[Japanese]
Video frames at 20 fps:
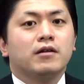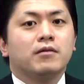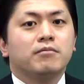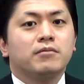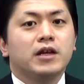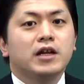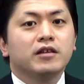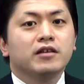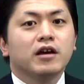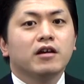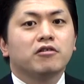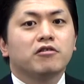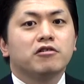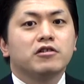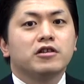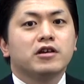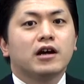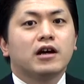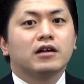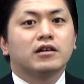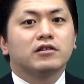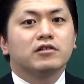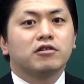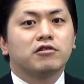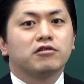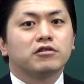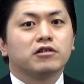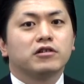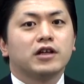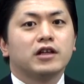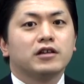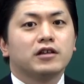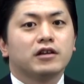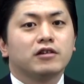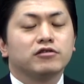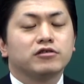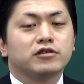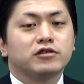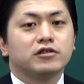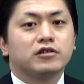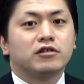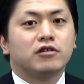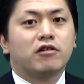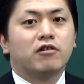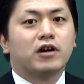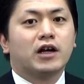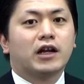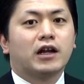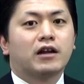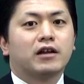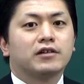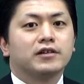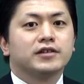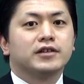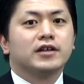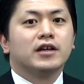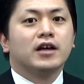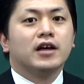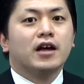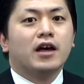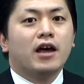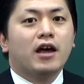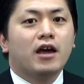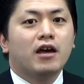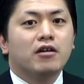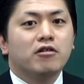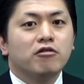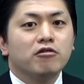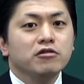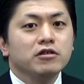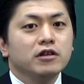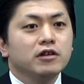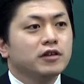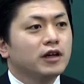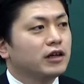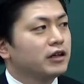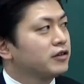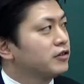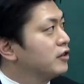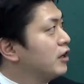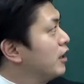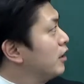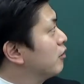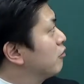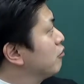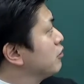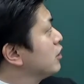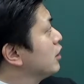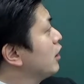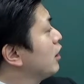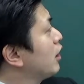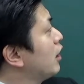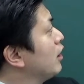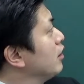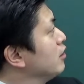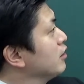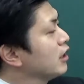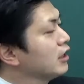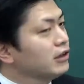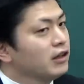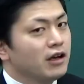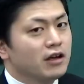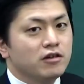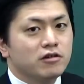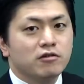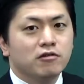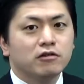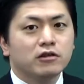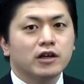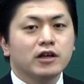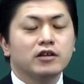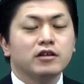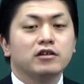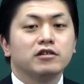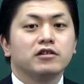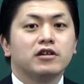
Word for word: 皆さんこんにちは、東京レンタルスクールの岡田です。本日はですね、こちら患者対象研究